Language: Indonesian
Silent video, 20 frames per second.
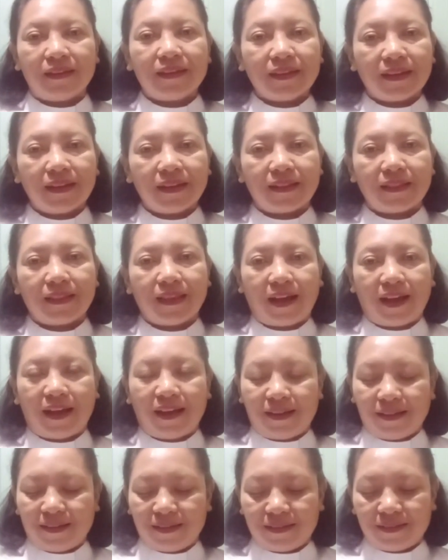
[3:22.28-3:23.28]

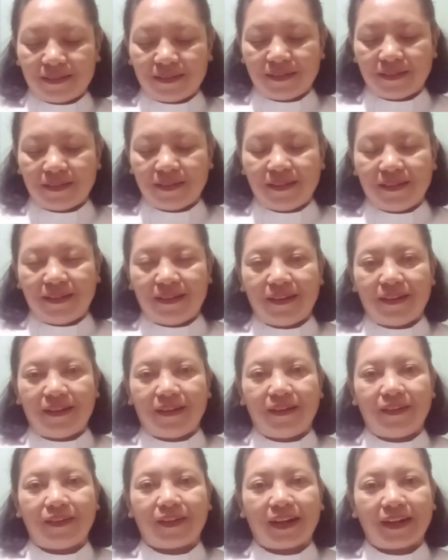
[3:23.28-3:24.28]
kita,
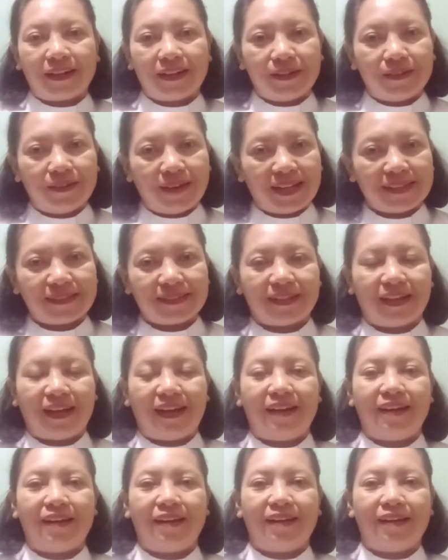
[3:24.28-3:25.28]
orang
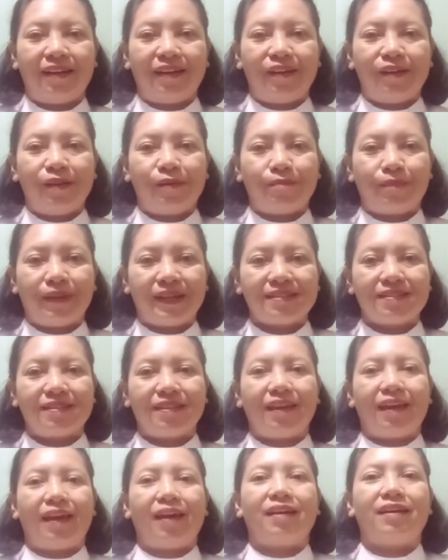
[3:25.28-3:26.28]
dewasa,
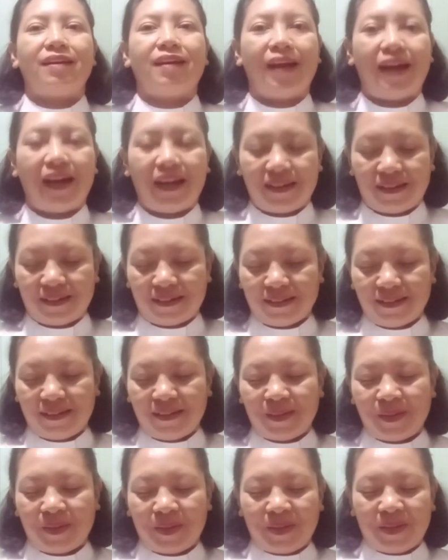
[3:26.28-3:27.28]
pasti enggan
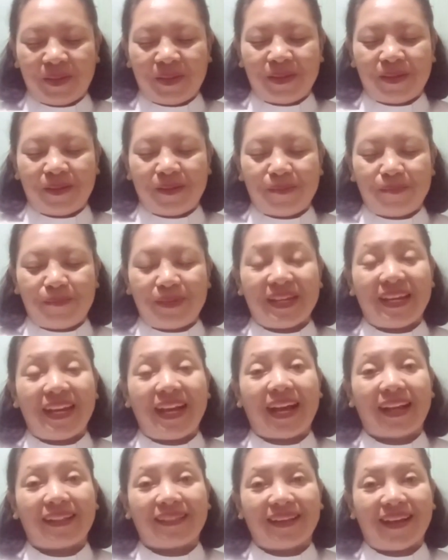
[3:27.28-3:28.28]

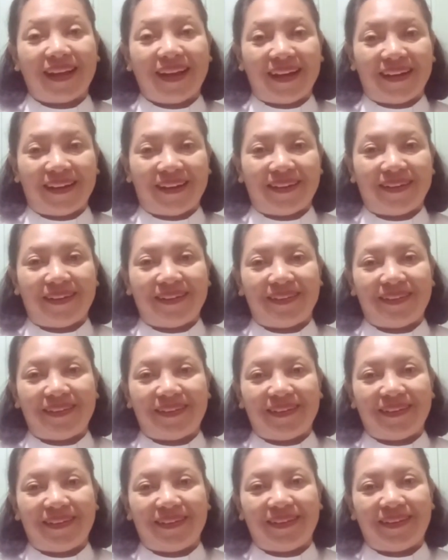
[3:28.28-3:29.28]
mengingatkan
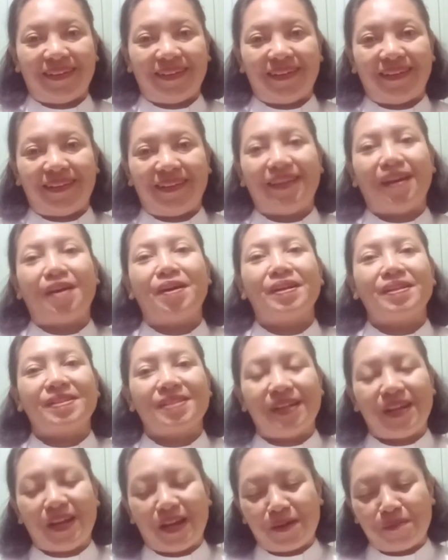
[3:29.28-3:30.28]
yang
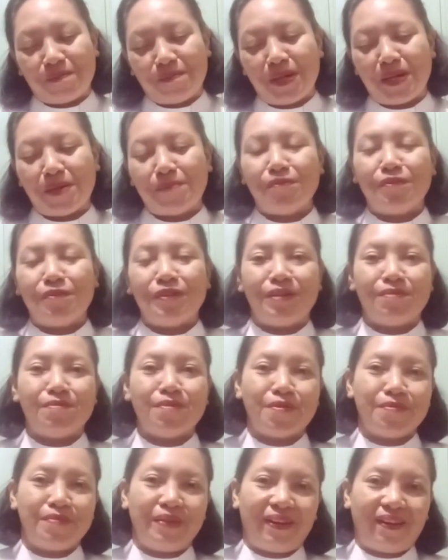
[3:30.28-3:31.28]
sedang mengemudi
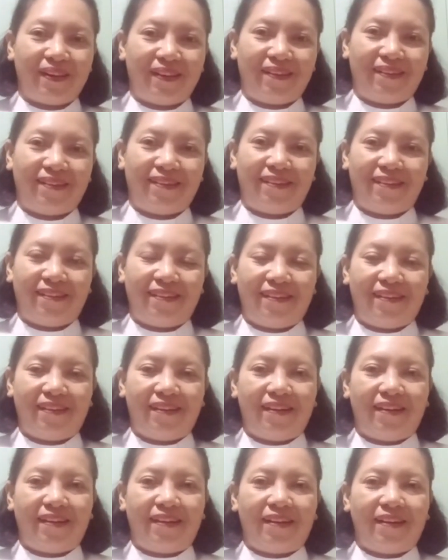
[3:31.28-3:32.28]
mobil.
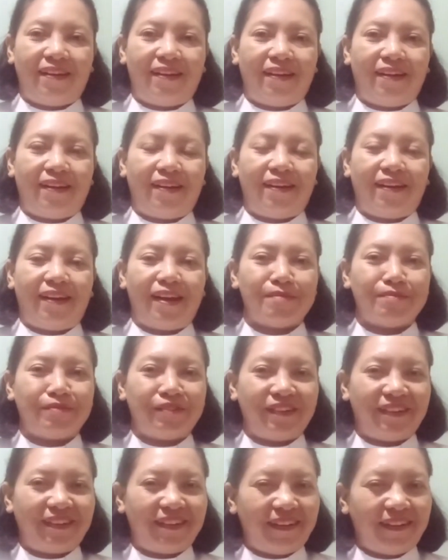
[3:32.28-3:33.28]

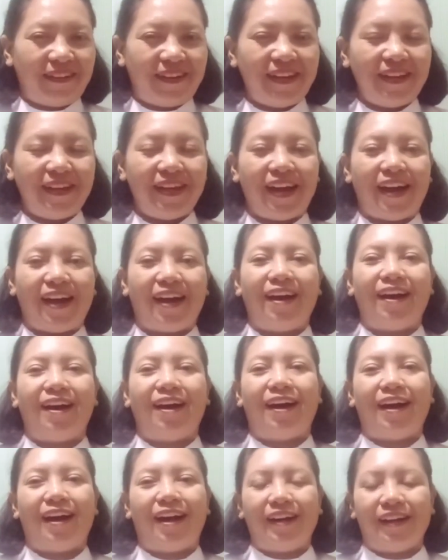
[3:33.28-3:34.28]
Namun dia,
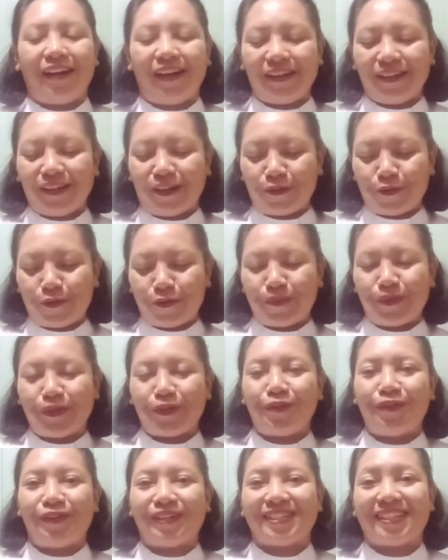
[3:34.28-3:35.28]
anak yang
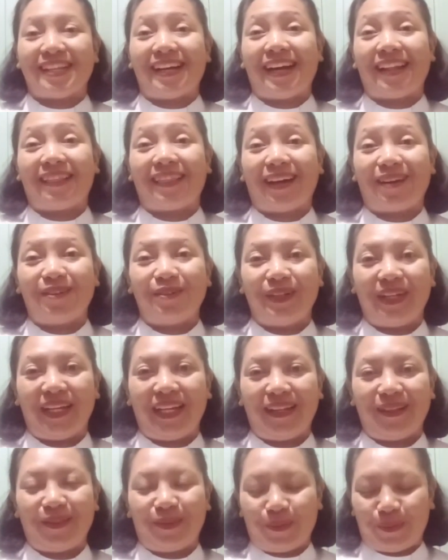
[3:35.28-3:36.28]
umur dua setengah tahun
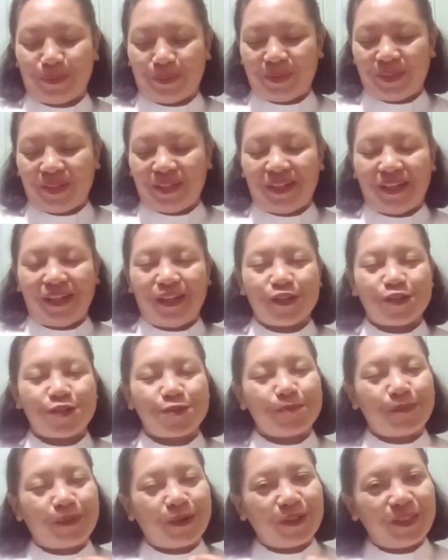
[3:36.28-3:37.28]
itu,
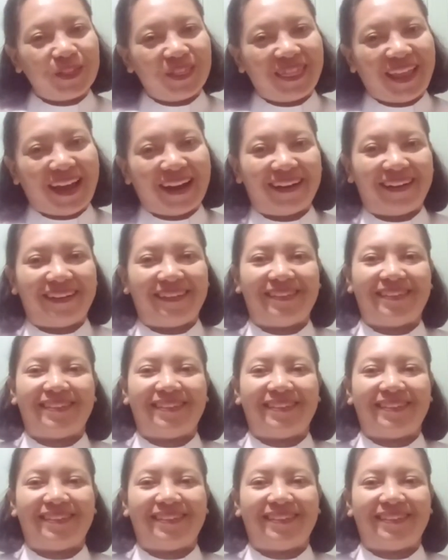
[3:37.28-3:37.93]
spontan.